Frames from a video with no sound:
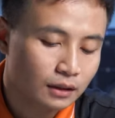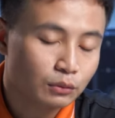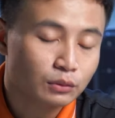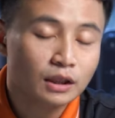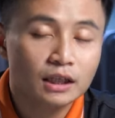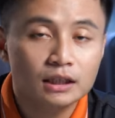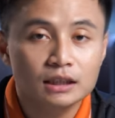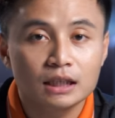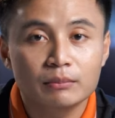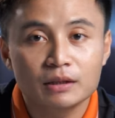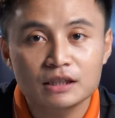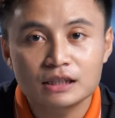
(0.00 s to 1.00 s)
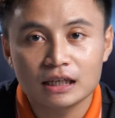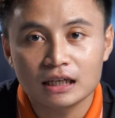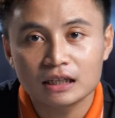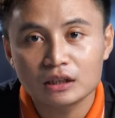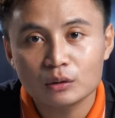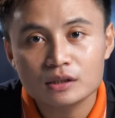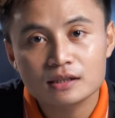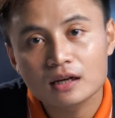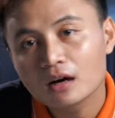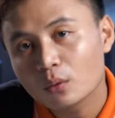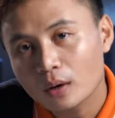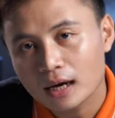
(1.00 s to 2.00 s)
Đầu tiên thì mình sẽ nói
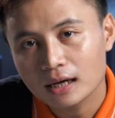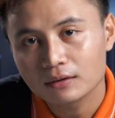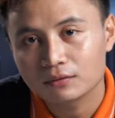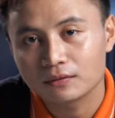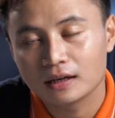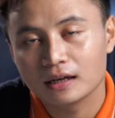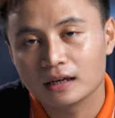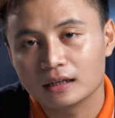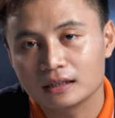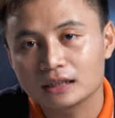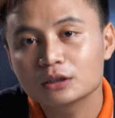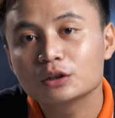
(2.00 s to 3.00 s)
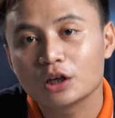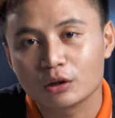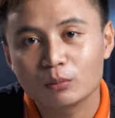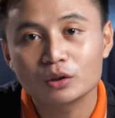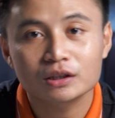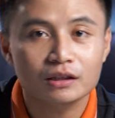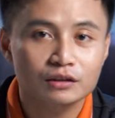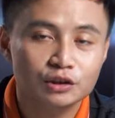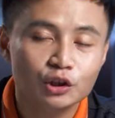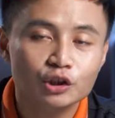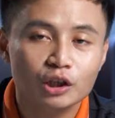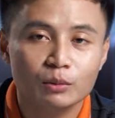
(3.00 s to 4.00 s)
sơ qua về cái thương hiệu Monster
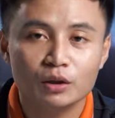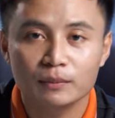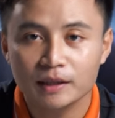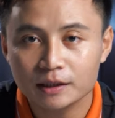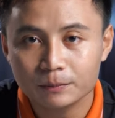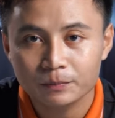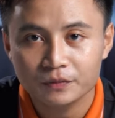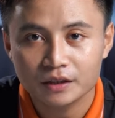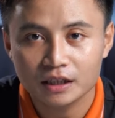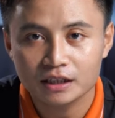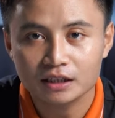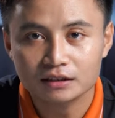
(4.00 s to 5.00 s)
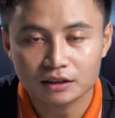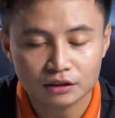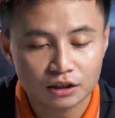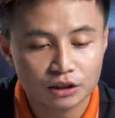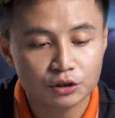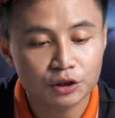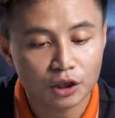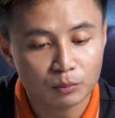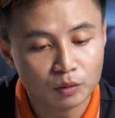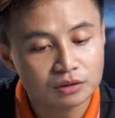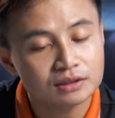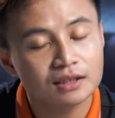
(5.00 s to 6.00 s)
trước cho mọi người biết Thì thật sự thì thương hiệu
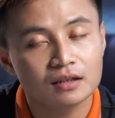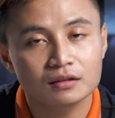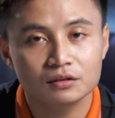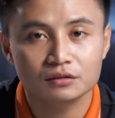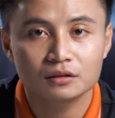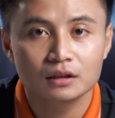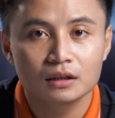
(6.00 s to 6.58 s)
Monster được